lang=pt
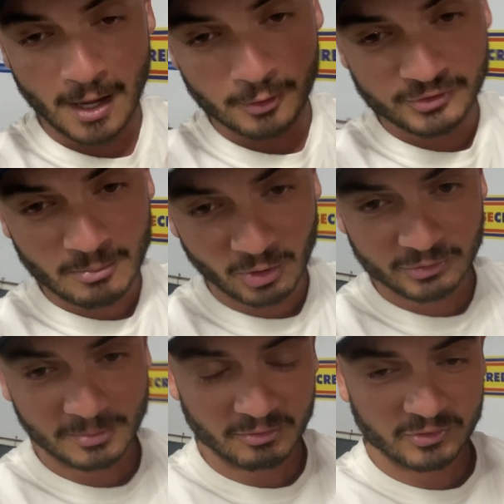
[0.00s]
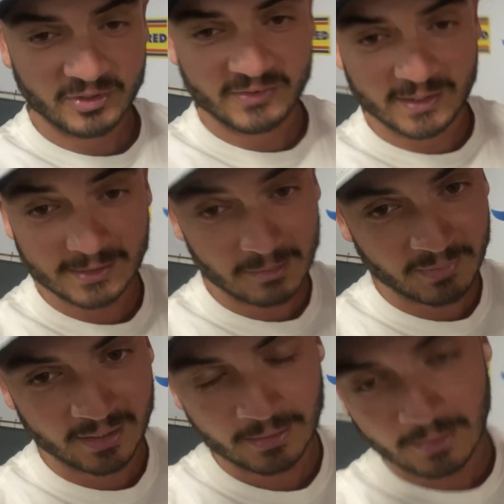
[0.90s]
Eu já mostro para vocês aqui
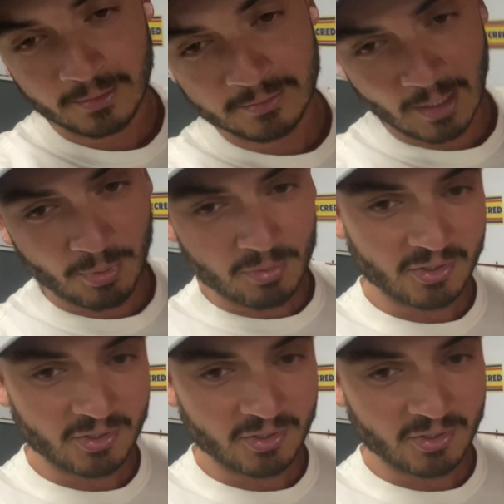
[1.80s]
também tá bom?